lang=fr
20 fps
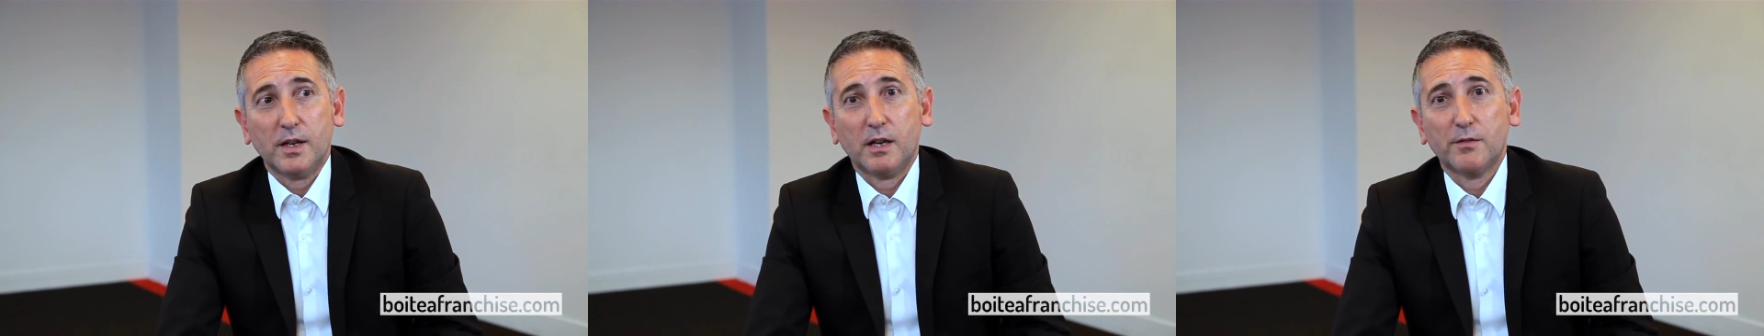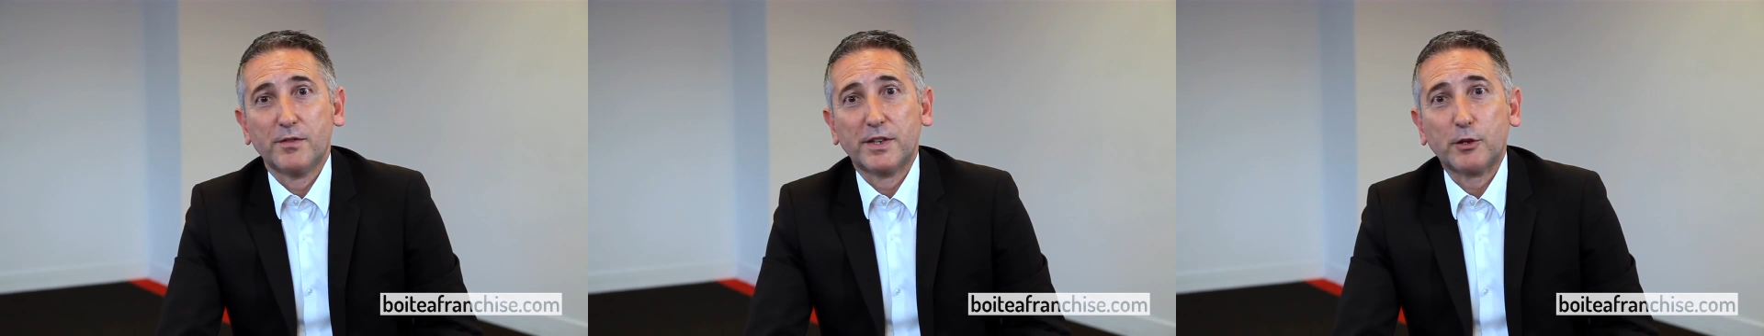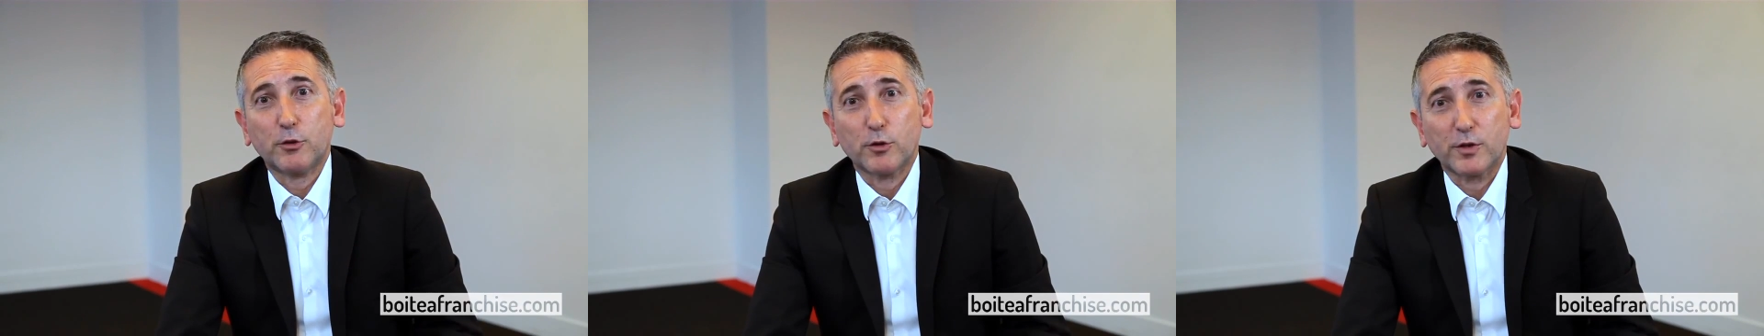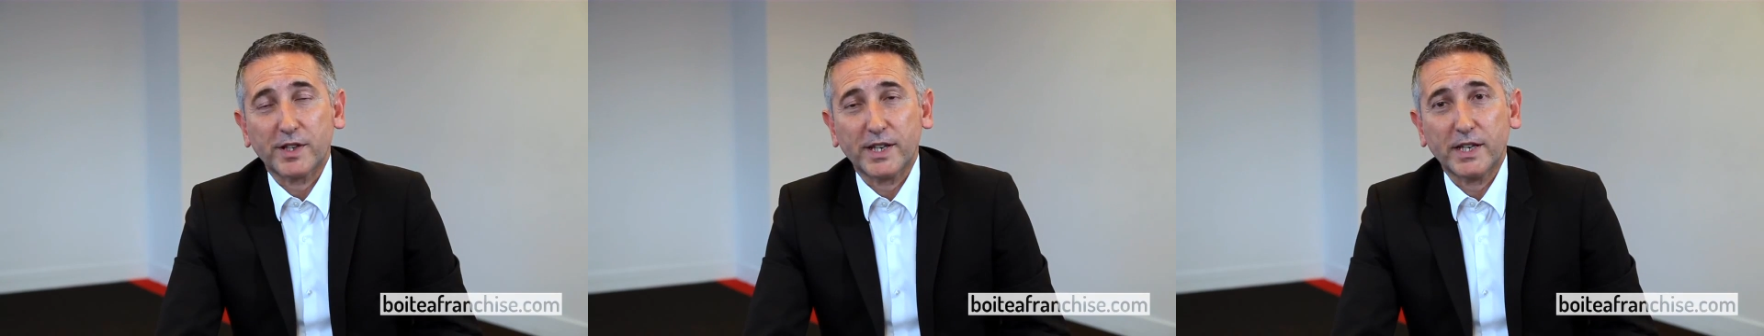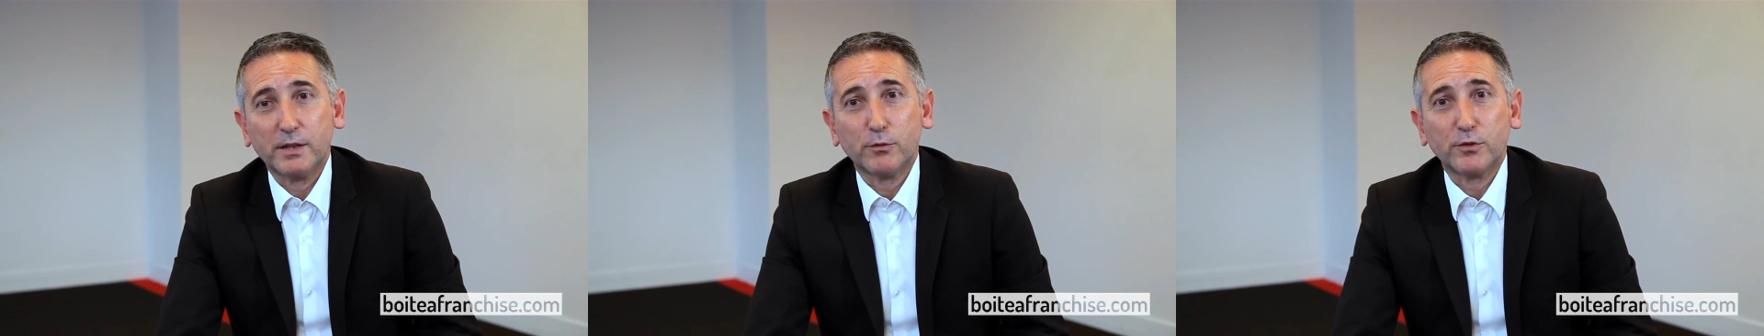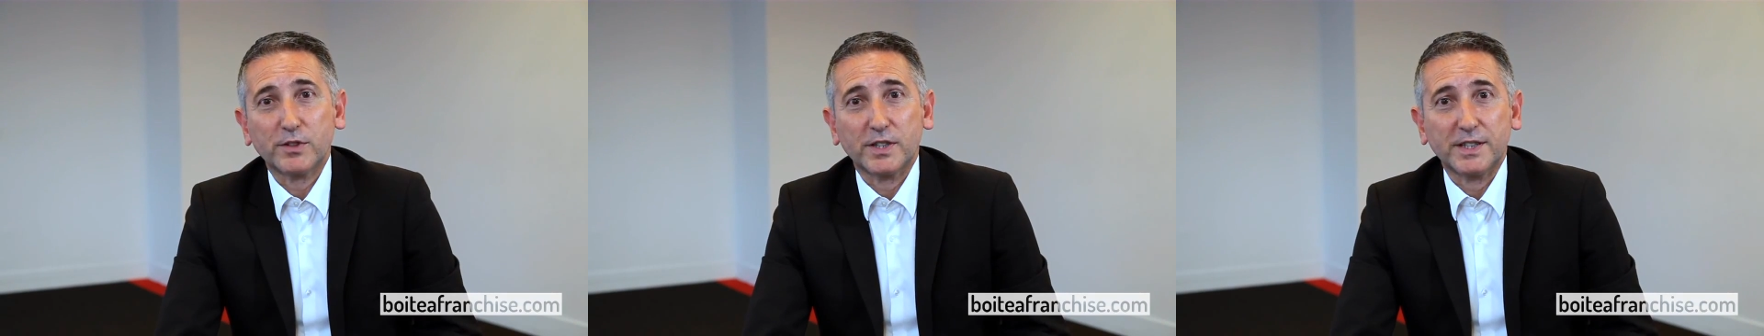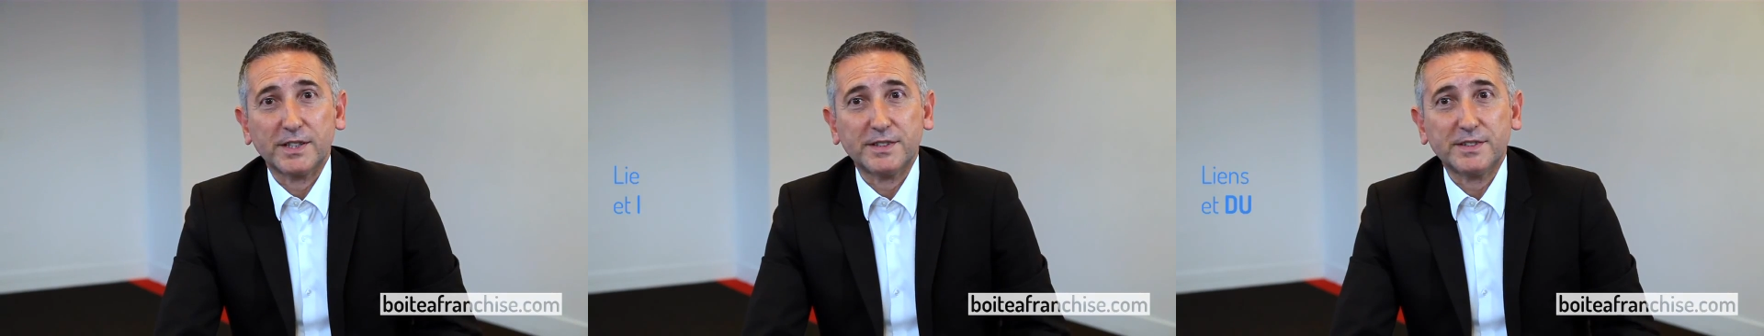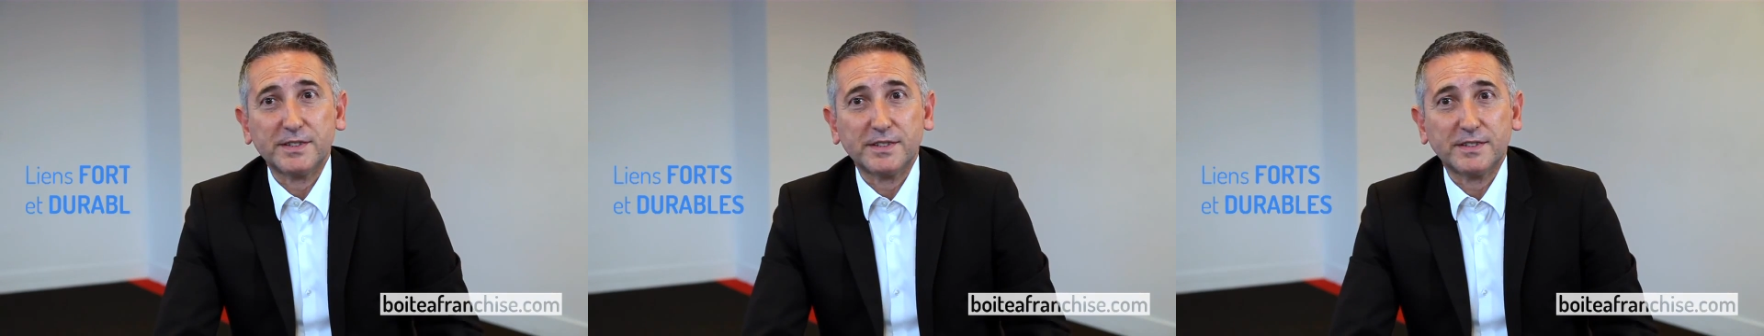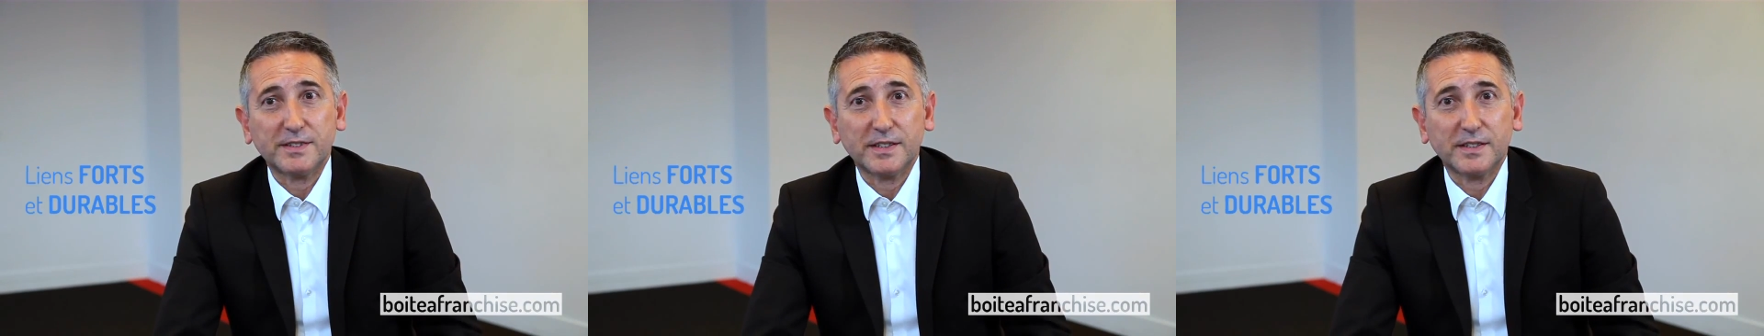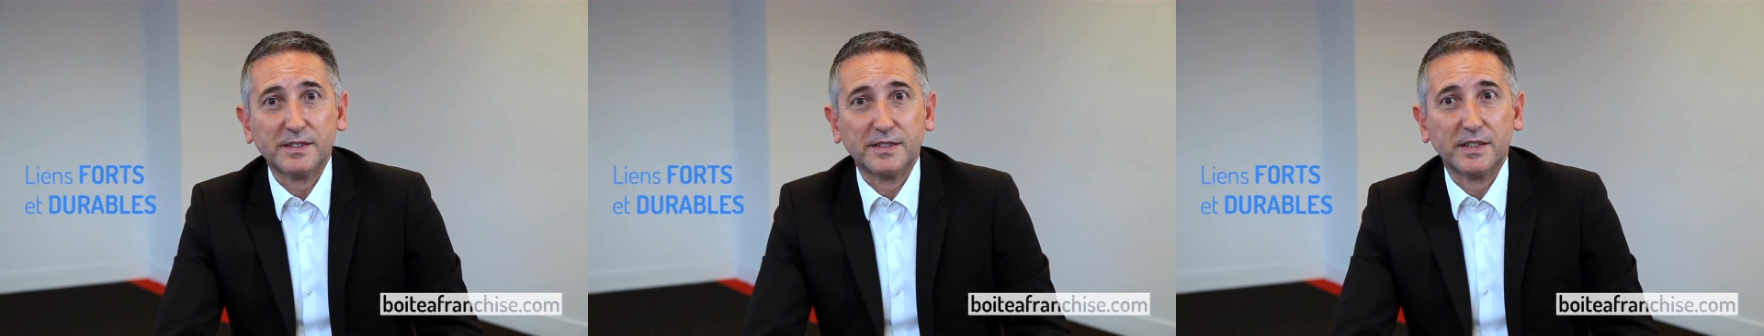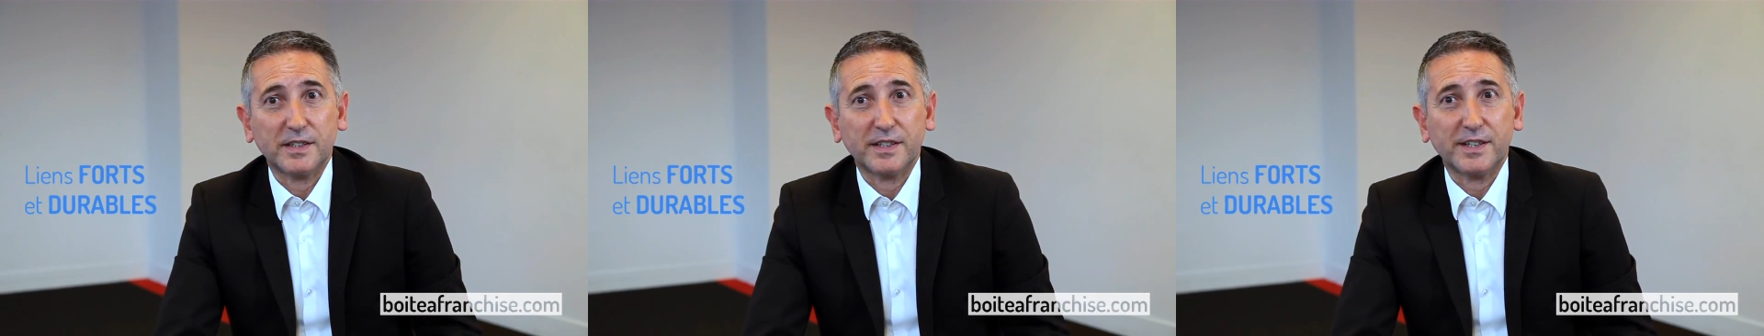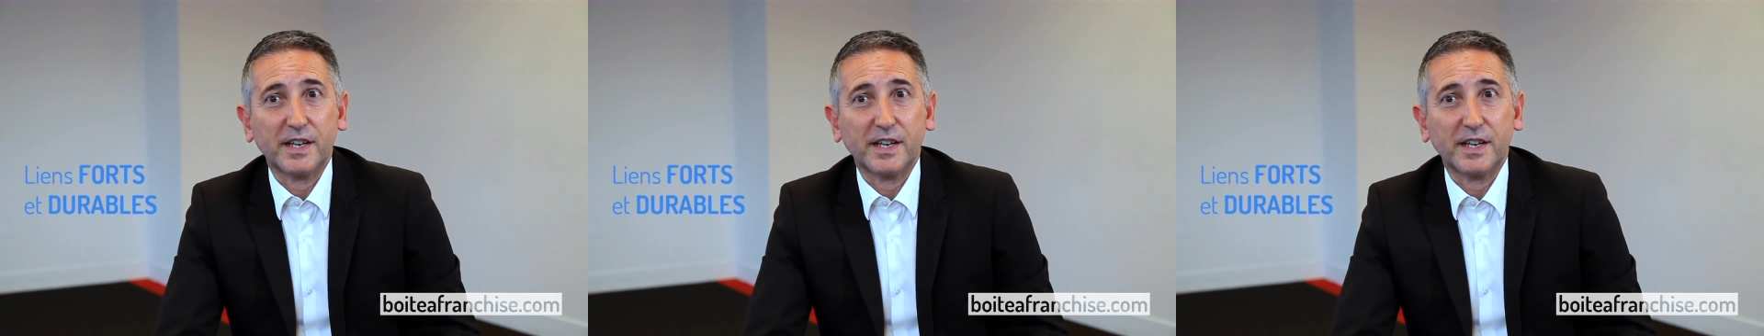avec lequel vous allez tisser des